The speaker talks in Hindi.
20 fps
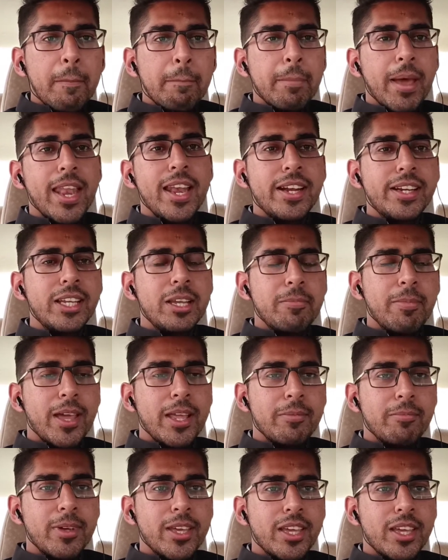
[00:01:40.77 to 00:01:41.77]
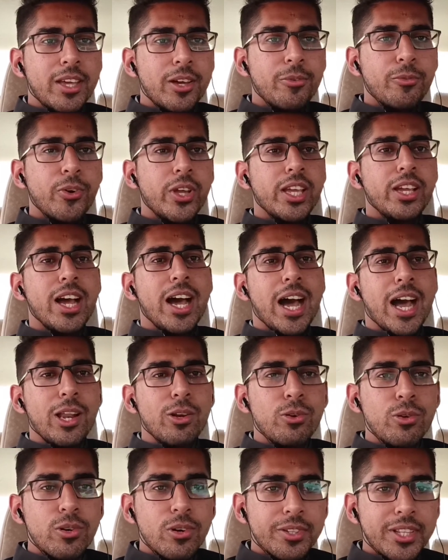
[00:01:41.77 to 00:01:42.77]
पहले टी पैन में वो एक
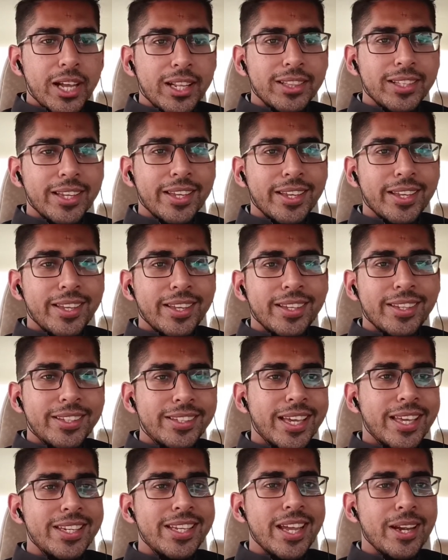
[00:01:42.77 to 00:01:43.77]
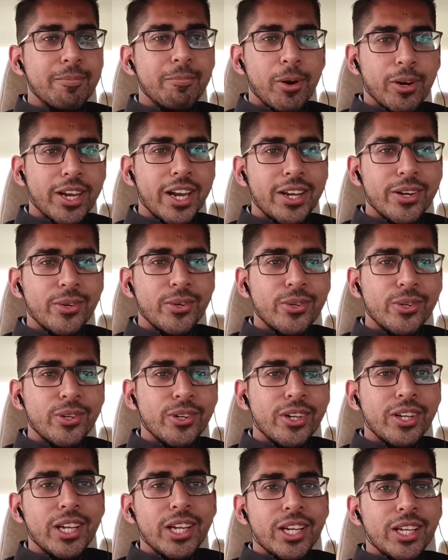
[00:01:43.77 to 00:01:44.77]
आलू को डालते हैं यानी एक पोटैटो को
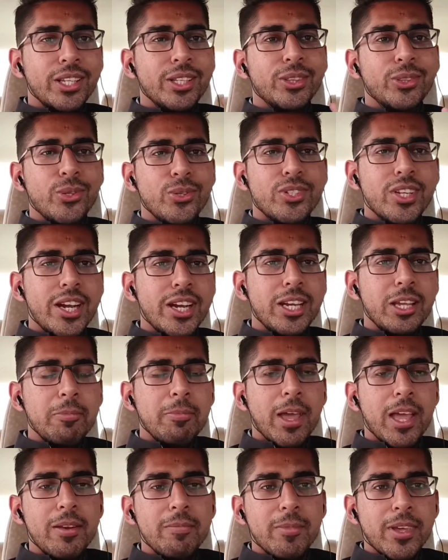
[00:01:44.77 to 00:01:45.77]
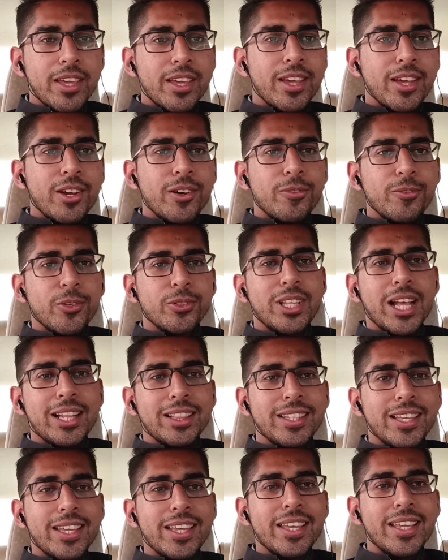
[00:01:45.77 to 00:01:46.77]
दूसरे टी पैन में वो
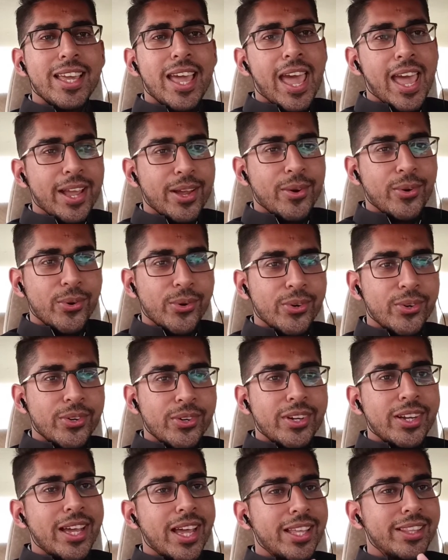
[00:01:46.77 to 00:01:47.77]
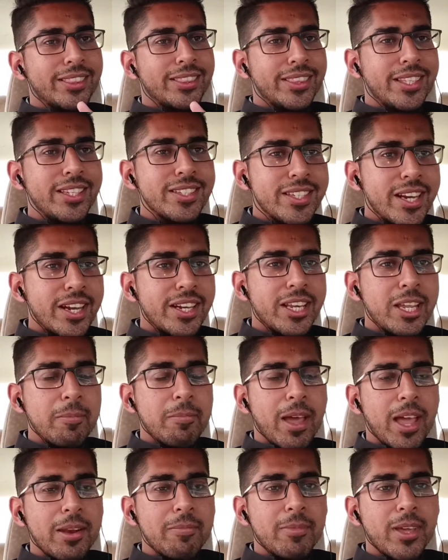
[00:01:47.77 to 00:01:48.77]
डालते हैं एक एग को एंड तीसरे टी
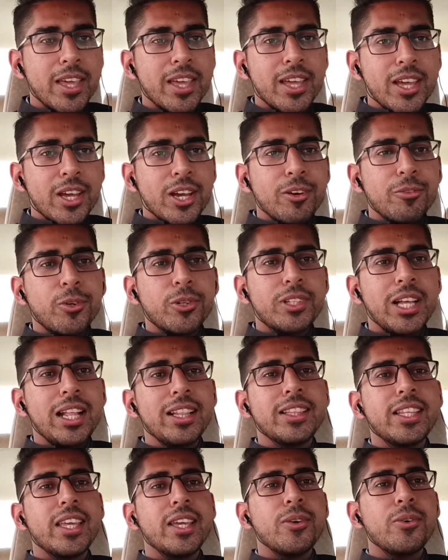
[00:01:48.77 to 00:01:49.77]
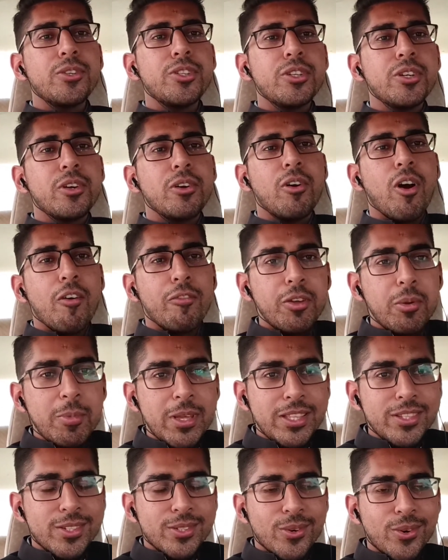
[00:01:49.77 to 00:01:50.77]
पैन में वो डालते हैं कुछ कॉफ़ी
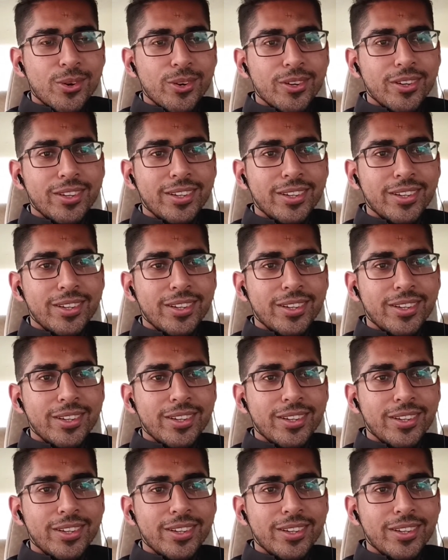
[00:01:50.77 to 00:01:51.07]
बीन्स को